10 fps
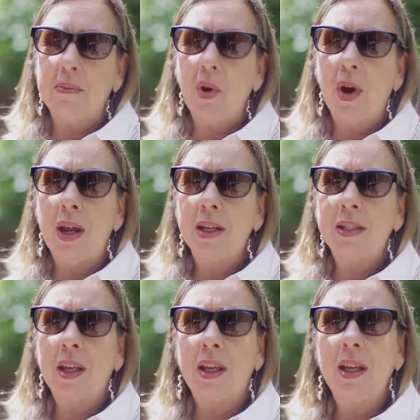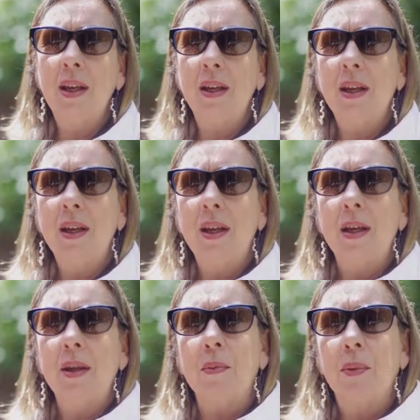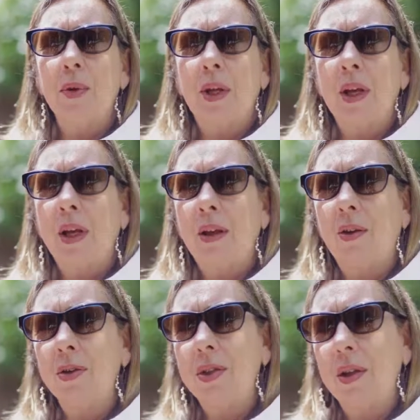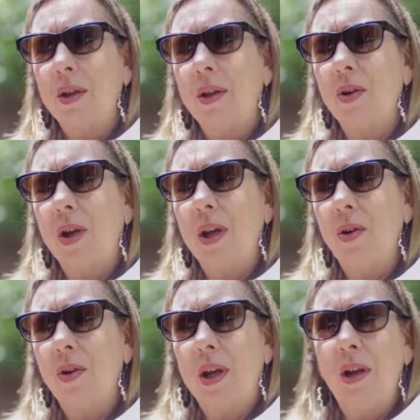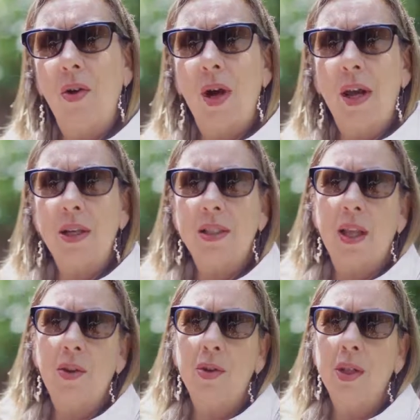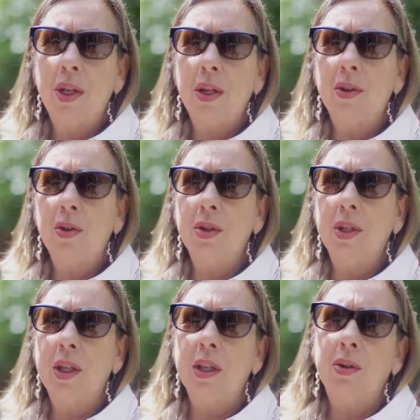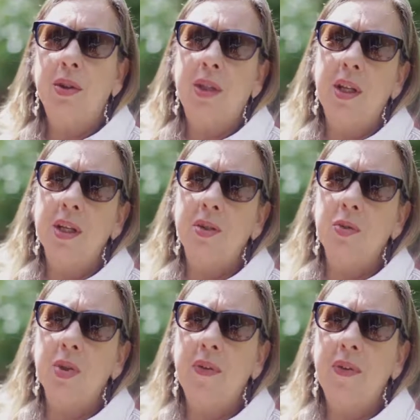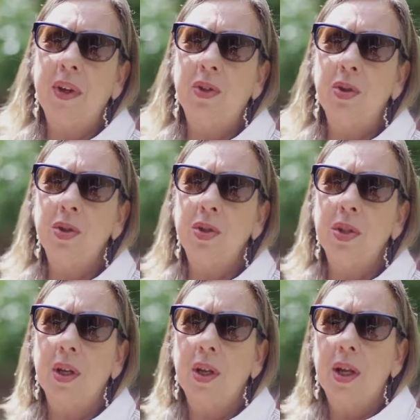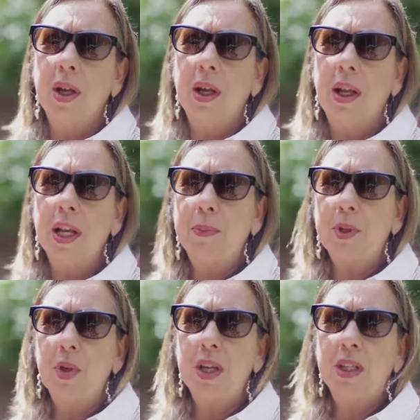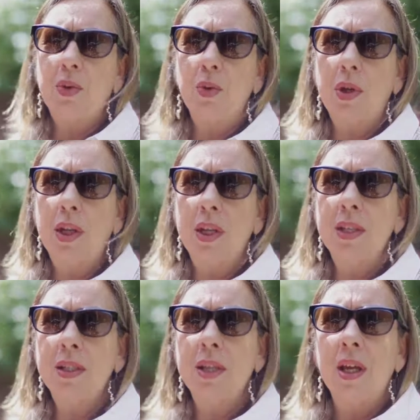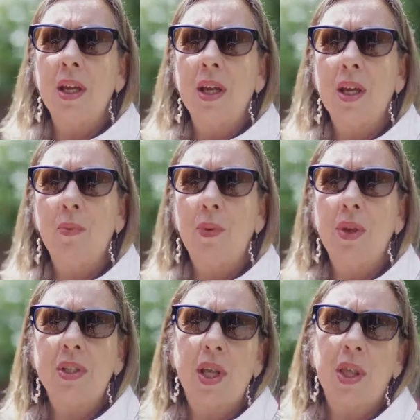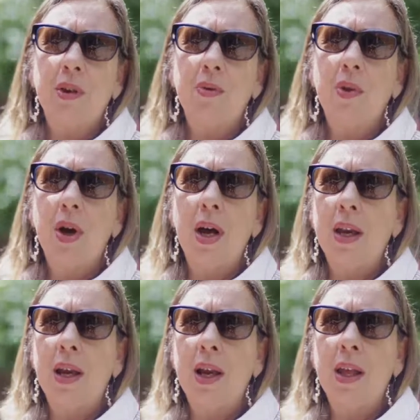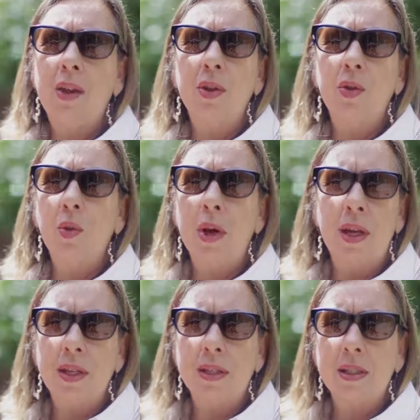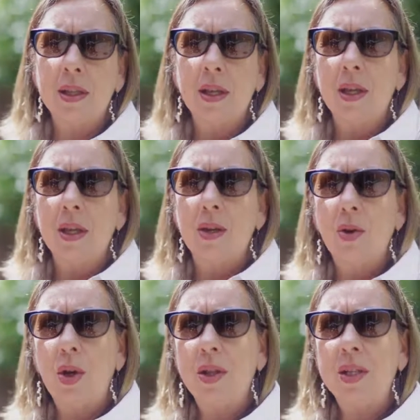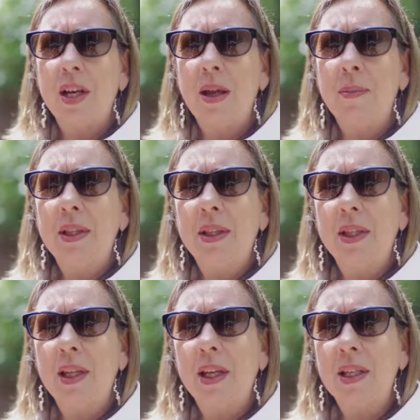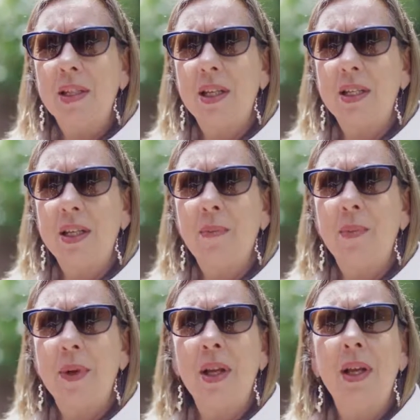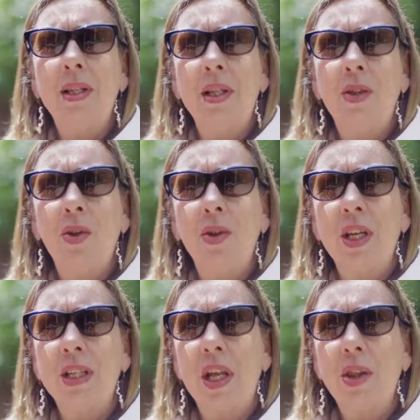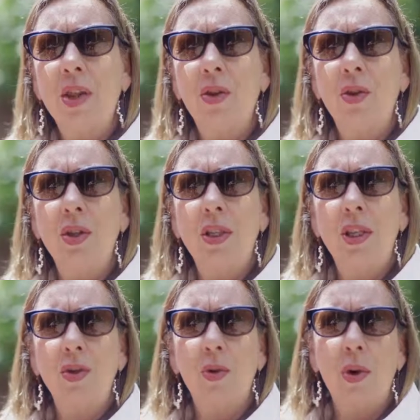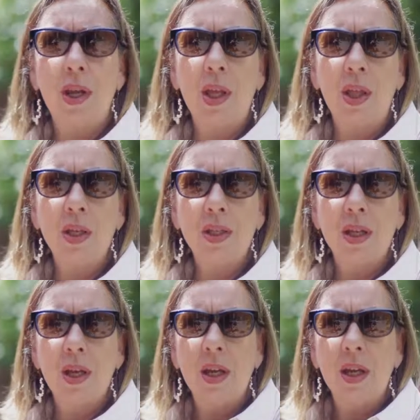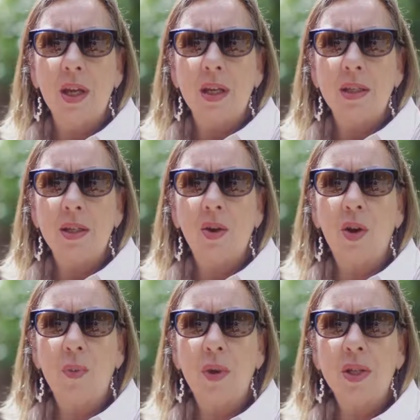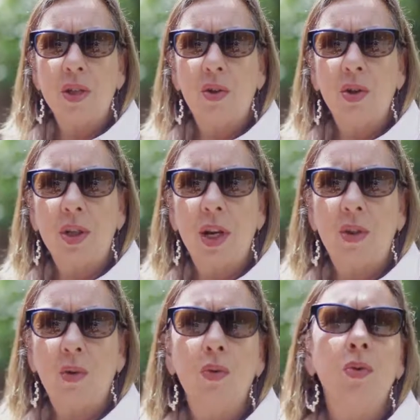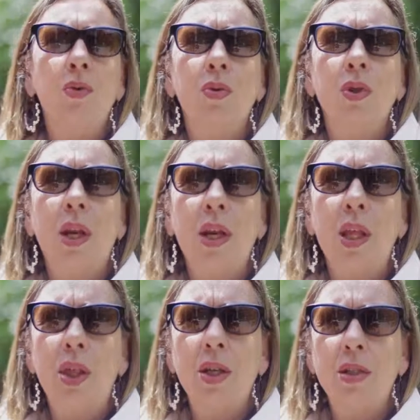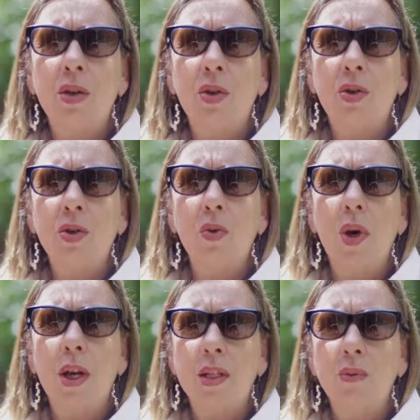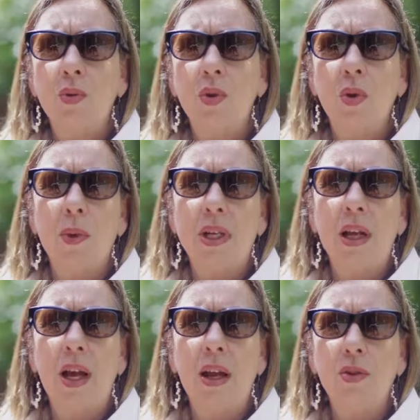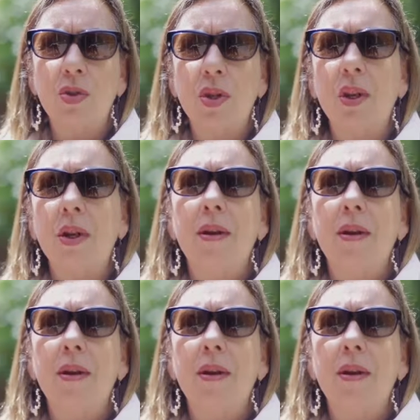mi hogar está aquí, porque creo que el hogar está donde tienes tus afectos y las personas que tú quieres y puedes hacer un hogar allá donde tú vayas. No necesariamente tiene que ser siempre el sitio donde has nacido, donde tienes tus raíces, sino que puedes encontrar tus raíces en otros lugares mucho más lejanos.